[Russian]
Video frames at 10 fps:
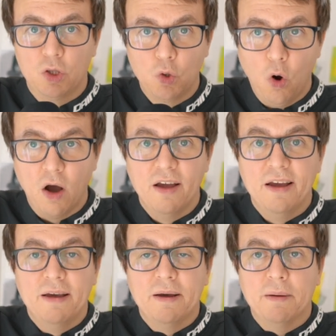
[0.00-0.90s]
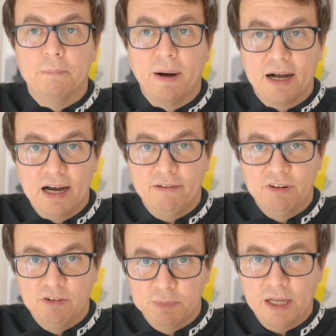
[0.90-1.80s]
то пока
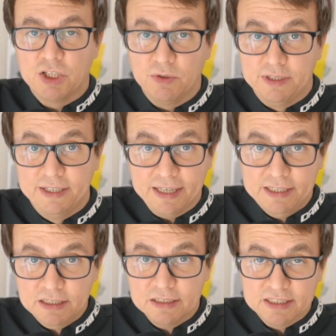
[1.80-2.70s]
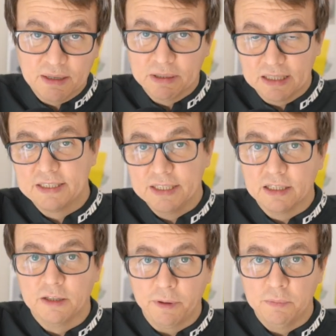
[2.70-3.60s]
вы выплачиваете кредит за
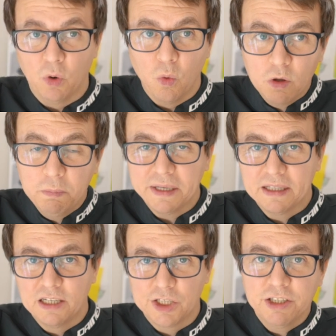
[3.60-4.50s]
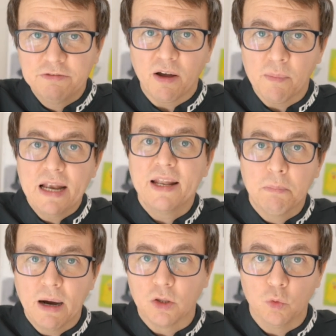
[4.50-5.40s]
мотоцикл, к примеру, он принадлежит формально
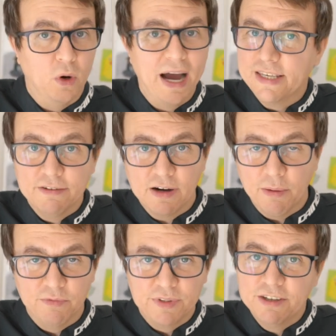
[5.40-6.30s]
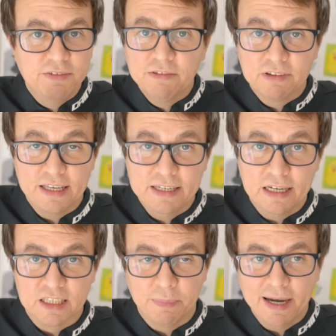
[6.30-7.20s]
банку, а не вам, не вы
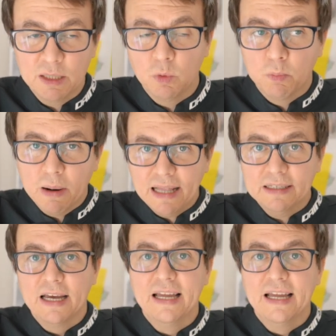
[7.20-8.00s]
владелец. Поэтому банк